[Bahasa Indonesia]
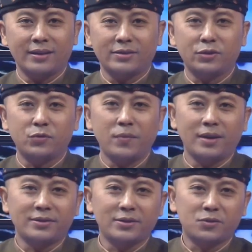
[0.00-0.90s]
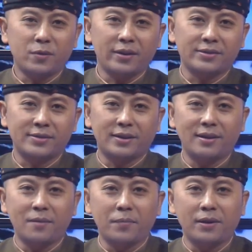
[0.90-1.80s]
Sejumlah siswa
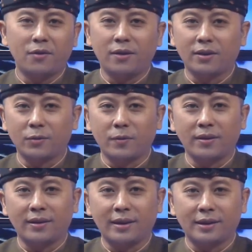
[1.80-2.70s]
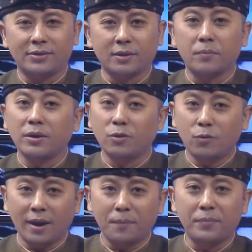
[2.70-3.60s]
SD didampingi orang tuanya diajak
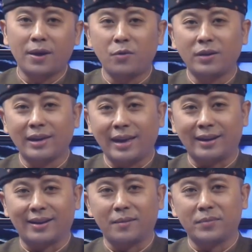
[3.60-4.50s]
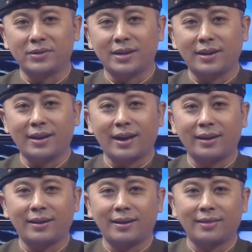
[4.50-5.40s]
menyulap daun liar menjadi
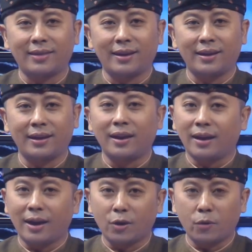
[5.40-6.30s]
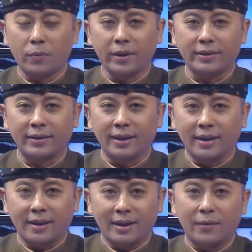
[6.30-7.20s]
kain dengan teknik ekoprint.
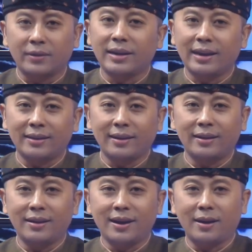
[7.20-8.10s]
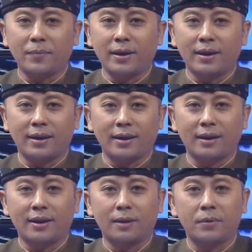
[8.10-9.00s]
Lewat kegiatan ini diharapkan
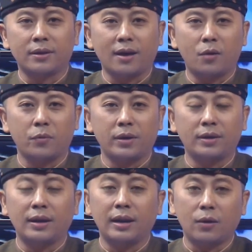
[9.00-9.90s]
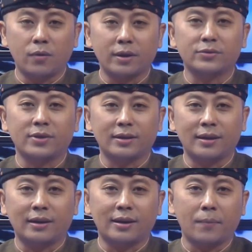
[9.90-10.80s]
anak-anak mengetahui di lingkungan
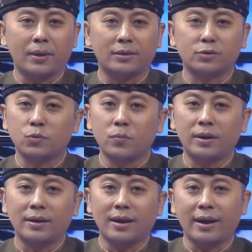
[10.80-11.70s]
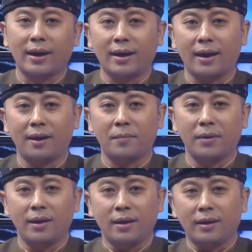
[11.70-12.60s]
sekitar dapat sumber kekayaan
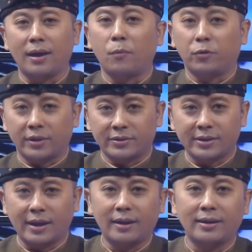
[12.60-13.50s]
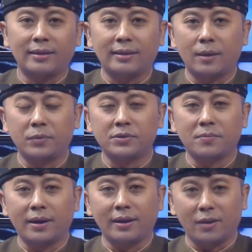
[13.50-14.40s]
alam yang potensial dan tidak
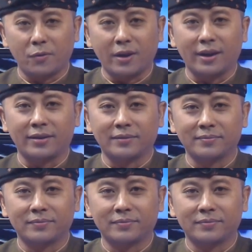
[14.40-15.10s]
mencemari lingkungan.